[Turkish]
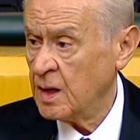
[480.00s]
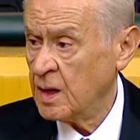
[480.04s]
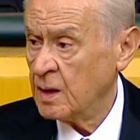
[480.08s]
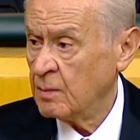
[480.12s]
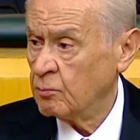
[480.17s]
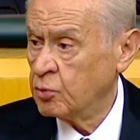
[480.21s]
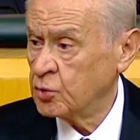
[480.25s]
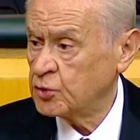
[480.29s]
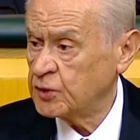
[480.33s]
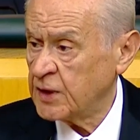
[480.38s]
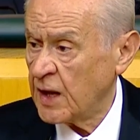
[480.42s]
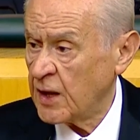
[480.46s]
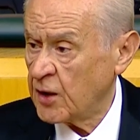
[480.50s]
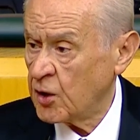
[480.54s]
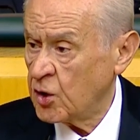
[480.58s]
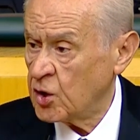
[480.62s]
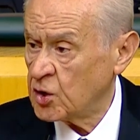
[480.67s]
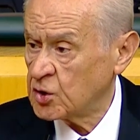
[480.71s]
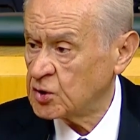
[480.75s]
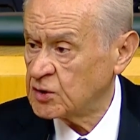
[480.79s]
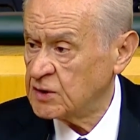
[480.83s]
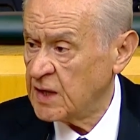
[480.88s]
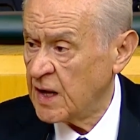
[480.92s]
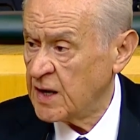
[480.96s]
bu
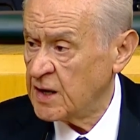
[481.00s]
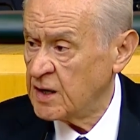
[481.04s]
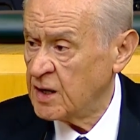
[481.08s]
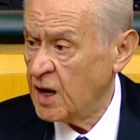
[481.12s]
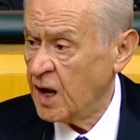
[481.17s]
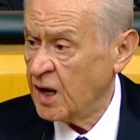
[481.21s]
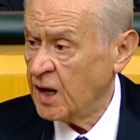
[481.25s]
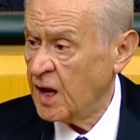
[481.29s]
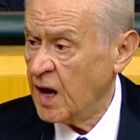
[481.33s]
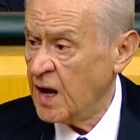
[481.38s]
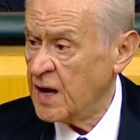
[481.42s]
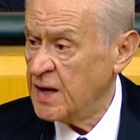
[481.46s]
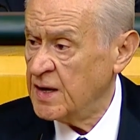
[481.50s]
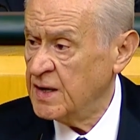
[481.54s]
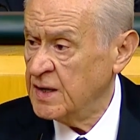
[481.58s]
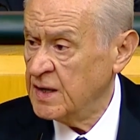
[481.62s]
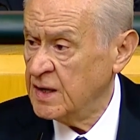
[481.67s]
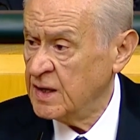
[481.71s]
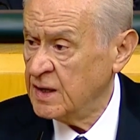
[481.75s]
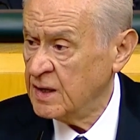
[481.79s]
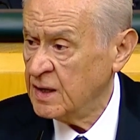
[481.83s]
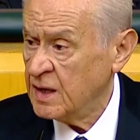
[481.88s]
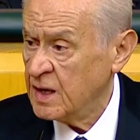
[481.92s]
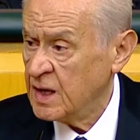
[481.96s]
teröristlerin
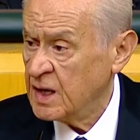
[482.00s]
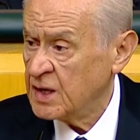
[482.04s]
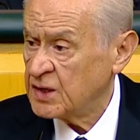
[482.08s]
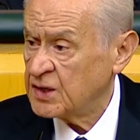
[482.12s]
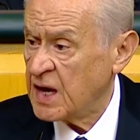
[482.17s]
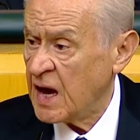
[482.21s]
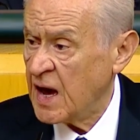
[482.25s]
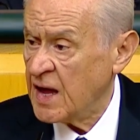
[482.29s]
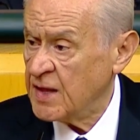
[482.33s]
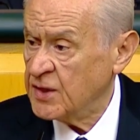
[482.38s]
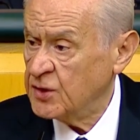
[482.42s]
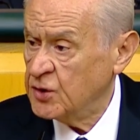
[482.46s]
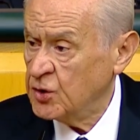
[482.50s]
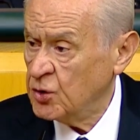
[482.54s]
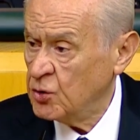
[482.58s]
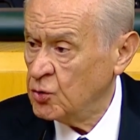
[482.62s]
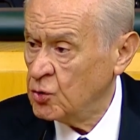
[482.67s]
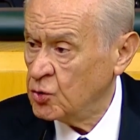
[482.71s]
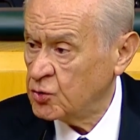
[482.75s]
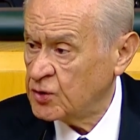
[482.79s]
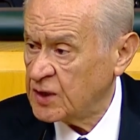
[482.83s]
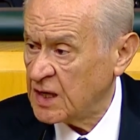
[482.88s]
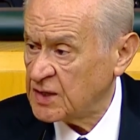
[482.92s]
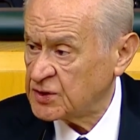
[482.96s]
alayını kendi
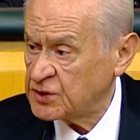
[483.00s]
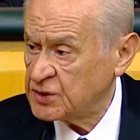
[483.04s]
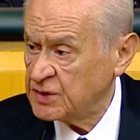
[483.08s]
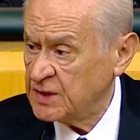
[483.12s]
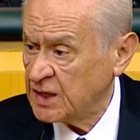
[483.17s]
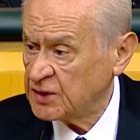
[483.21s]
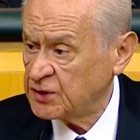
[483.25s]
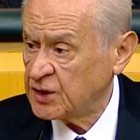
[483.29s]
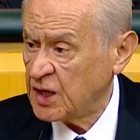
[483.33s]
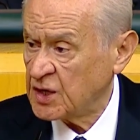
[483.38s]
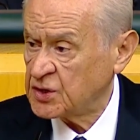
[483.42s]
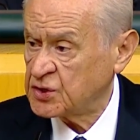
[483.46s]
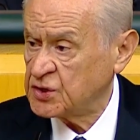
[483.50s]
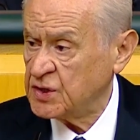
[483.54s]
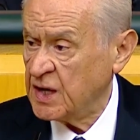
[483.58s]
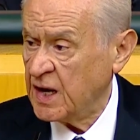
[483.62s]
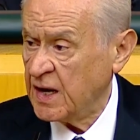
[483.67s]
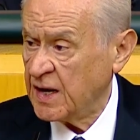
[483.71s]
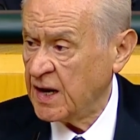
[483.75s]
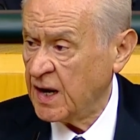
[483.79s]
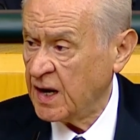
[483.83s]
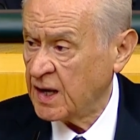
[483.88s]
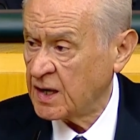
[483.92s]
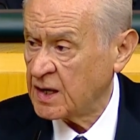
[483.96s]
ülkesine
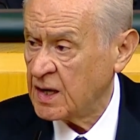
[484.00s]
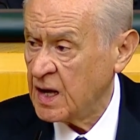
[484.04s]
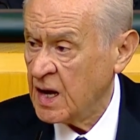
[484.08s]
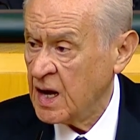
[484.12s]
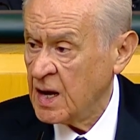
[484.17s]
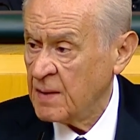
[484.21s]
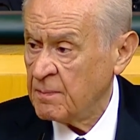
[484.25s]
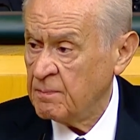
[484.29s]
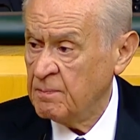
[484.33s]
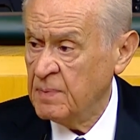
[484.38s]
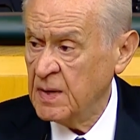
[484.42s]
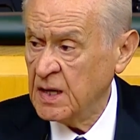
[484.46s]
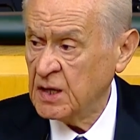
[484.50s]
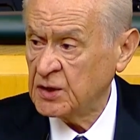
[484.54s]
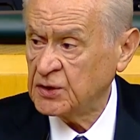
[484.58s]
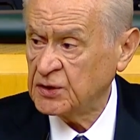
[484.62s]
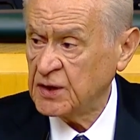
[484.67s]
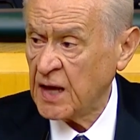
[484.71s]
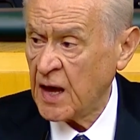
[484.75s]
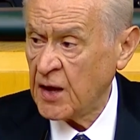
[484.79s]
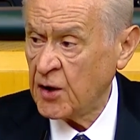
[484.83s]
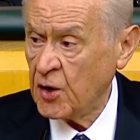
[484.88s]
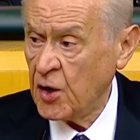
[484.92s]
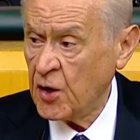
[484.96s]
taşıyarak bir
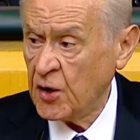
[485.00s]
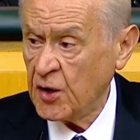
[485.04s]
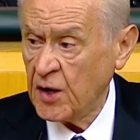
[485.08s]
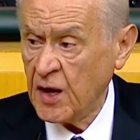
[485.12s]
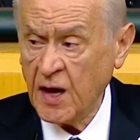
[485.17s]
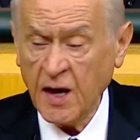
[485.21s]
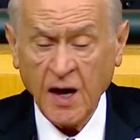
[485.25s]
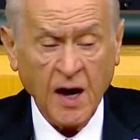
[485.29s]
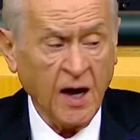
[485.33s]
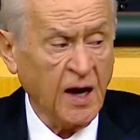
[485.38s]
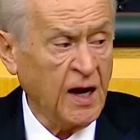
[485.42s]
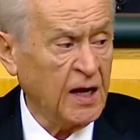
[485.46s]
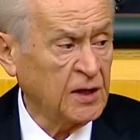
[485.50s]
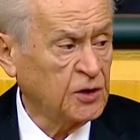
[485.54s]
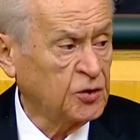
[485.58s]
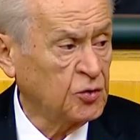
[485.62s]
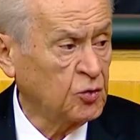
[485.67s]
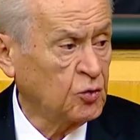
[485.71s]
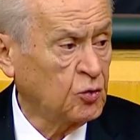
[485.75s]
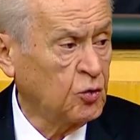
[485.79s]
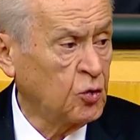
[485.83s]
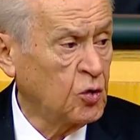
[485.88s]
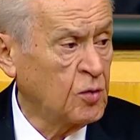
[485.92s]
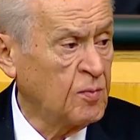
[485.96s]
terör
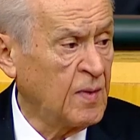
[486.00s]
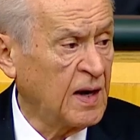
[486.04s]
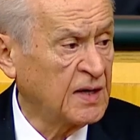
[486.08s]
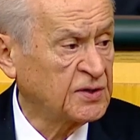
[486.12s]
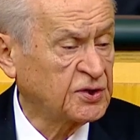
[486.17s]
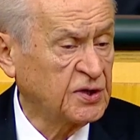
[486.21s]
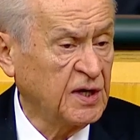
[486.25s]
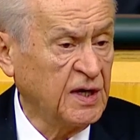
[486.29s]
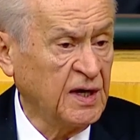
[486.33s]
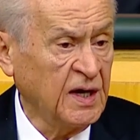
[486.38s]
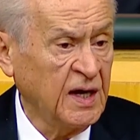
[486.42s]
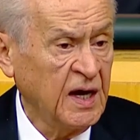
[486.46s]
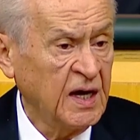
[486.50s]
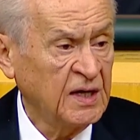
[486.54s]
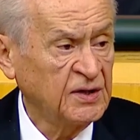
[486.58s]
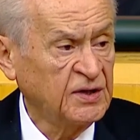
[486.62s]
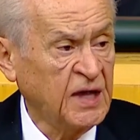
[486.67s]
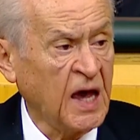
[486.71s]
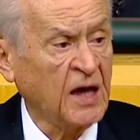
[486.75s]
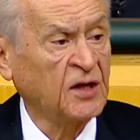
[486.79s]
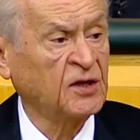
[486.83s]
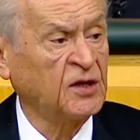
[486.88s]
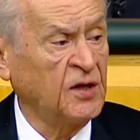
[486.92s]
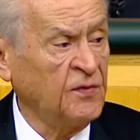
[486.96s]
eyaleti kurması
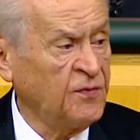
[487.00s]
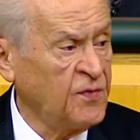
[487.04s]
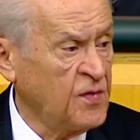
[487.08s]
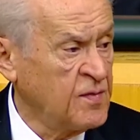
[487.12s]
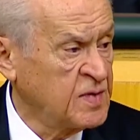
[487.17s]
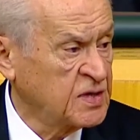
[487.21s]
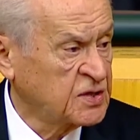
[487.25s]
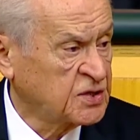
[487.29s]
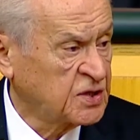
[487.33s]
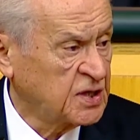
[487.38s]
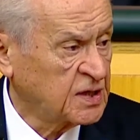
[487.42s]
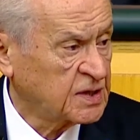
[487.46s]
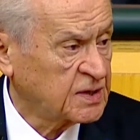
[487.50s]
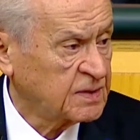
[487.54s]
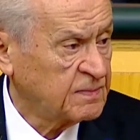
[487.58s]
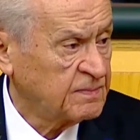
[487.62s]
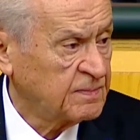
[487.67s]
teklifimizdir.